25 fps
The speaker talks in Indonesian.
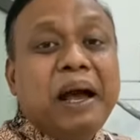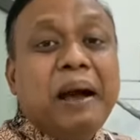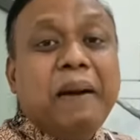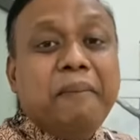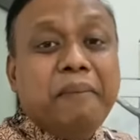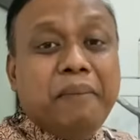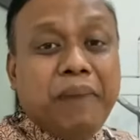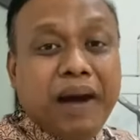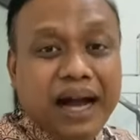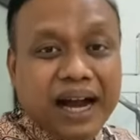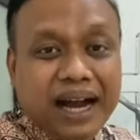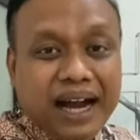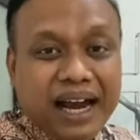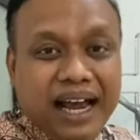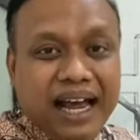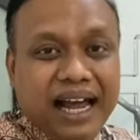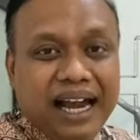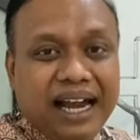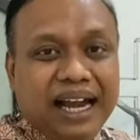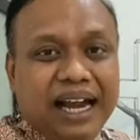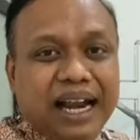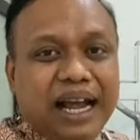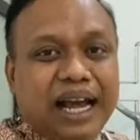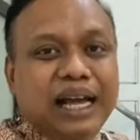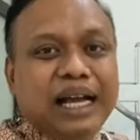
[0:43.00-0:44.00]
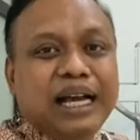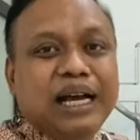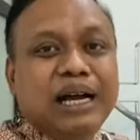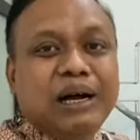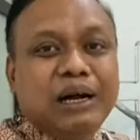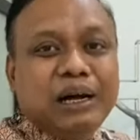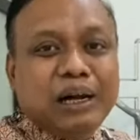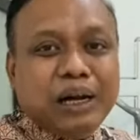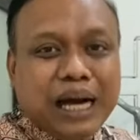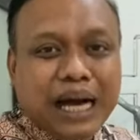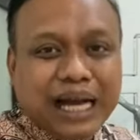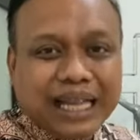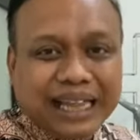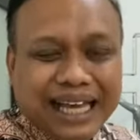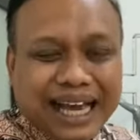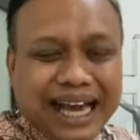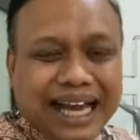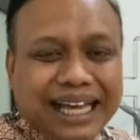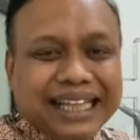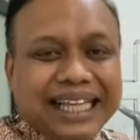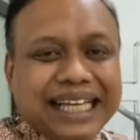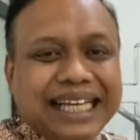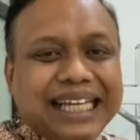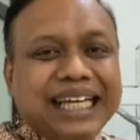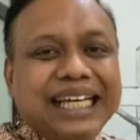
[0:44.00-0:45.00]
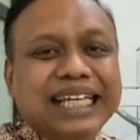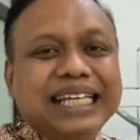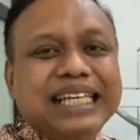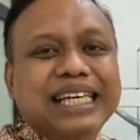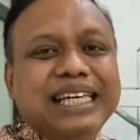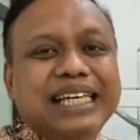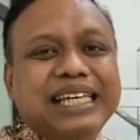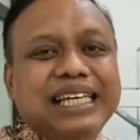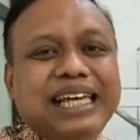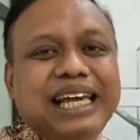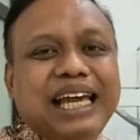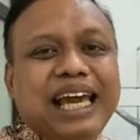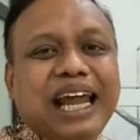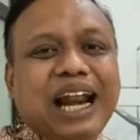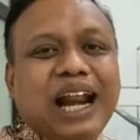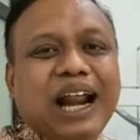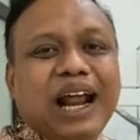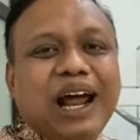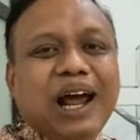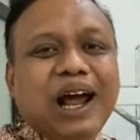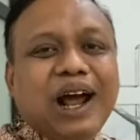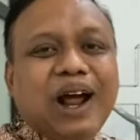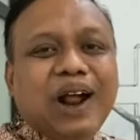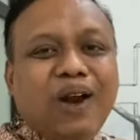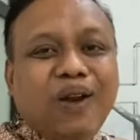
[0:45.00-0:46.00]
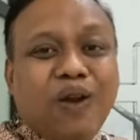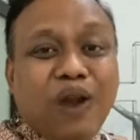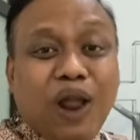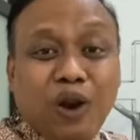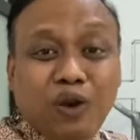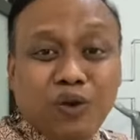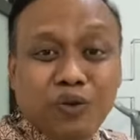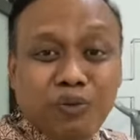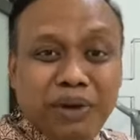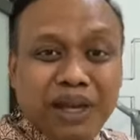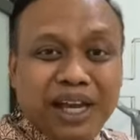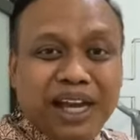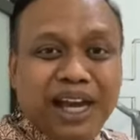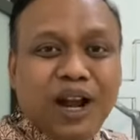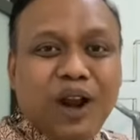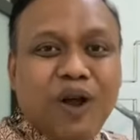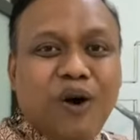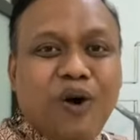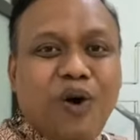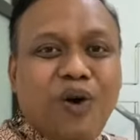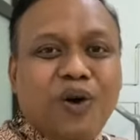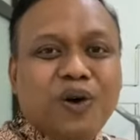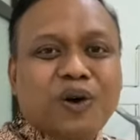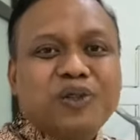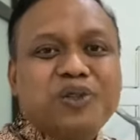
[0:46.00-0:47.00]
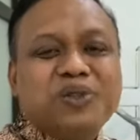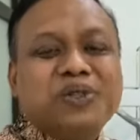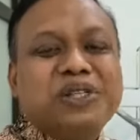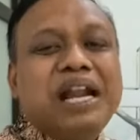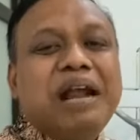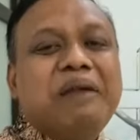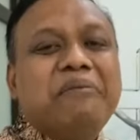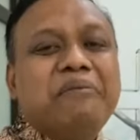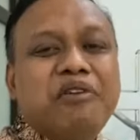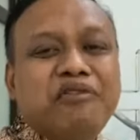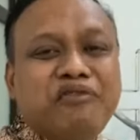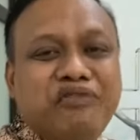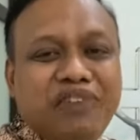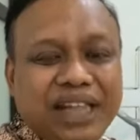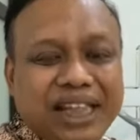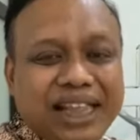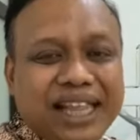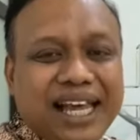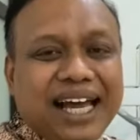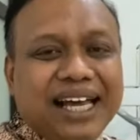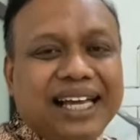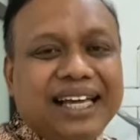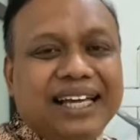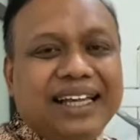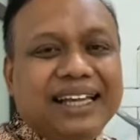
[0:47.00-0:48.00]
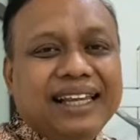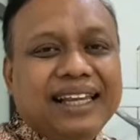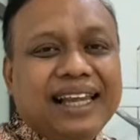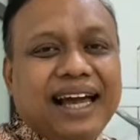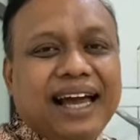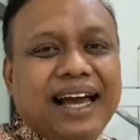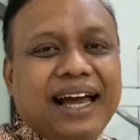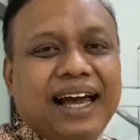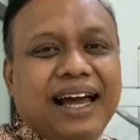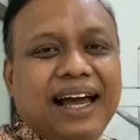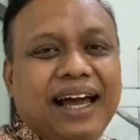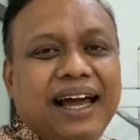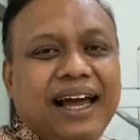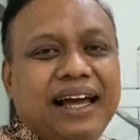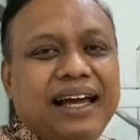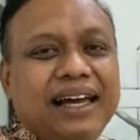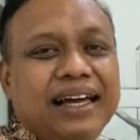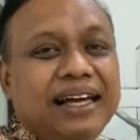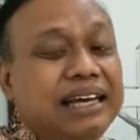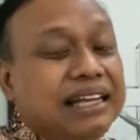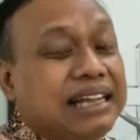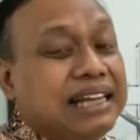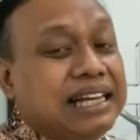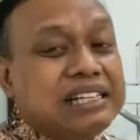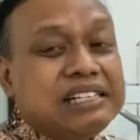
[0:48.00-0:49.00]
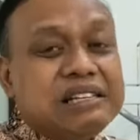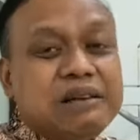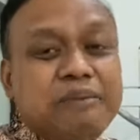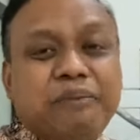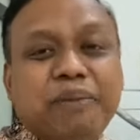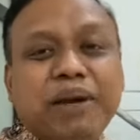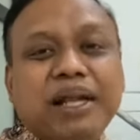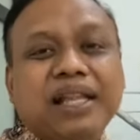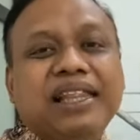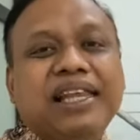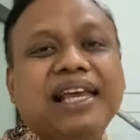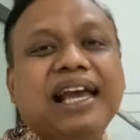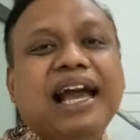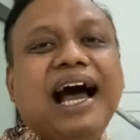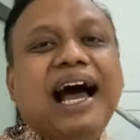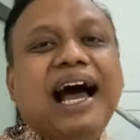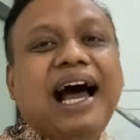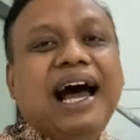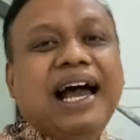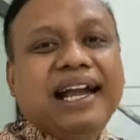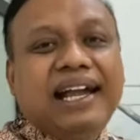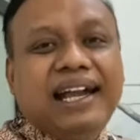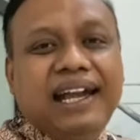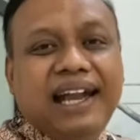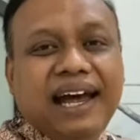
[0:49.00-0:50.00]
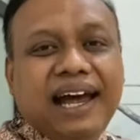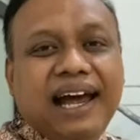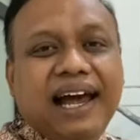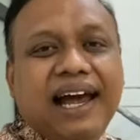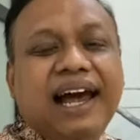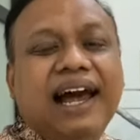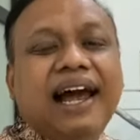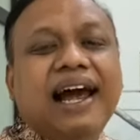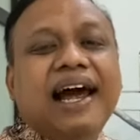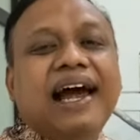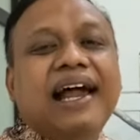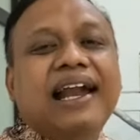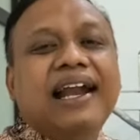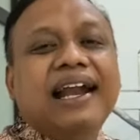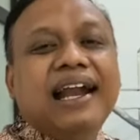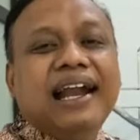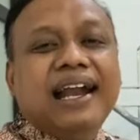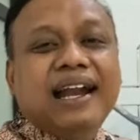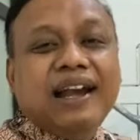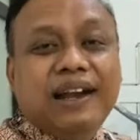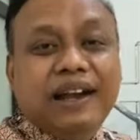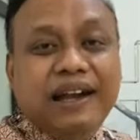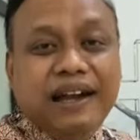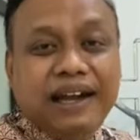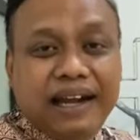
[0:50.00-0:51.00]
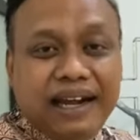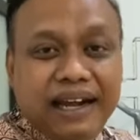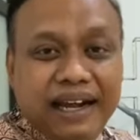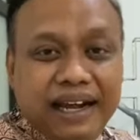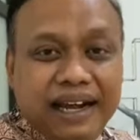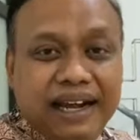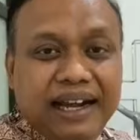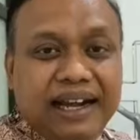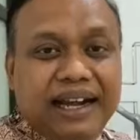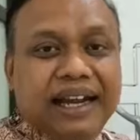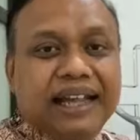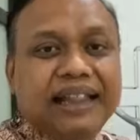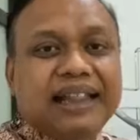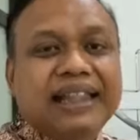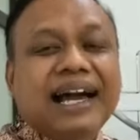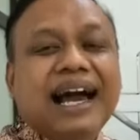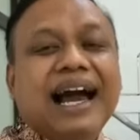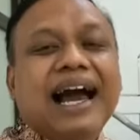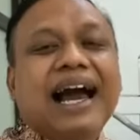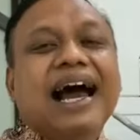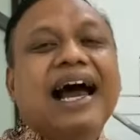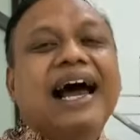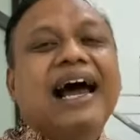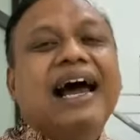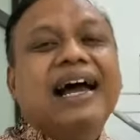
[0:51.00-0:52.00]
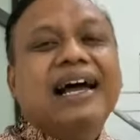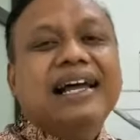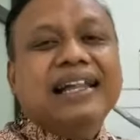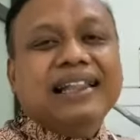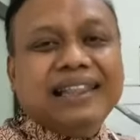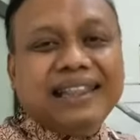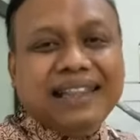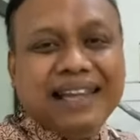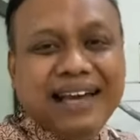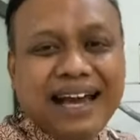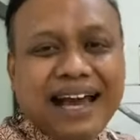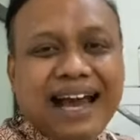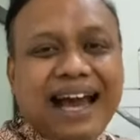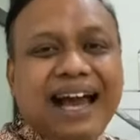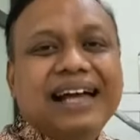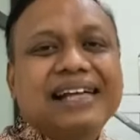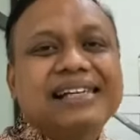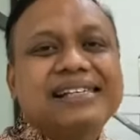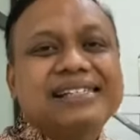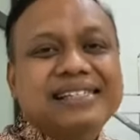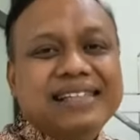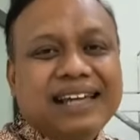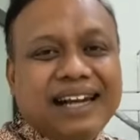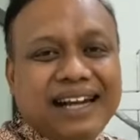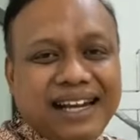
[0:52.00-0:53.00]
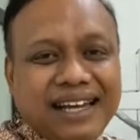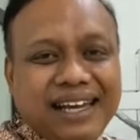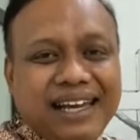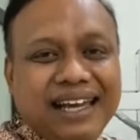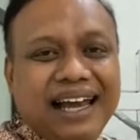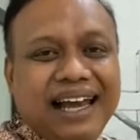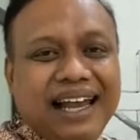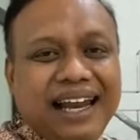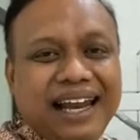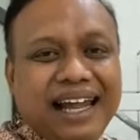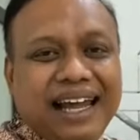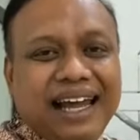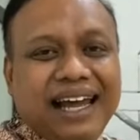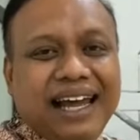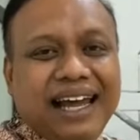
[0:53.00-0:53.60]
Bahkan kata-katanya nyinyir, lalu bikin hoax dan memfitnah kita. Kita seperti ada di tengah-tengah serigala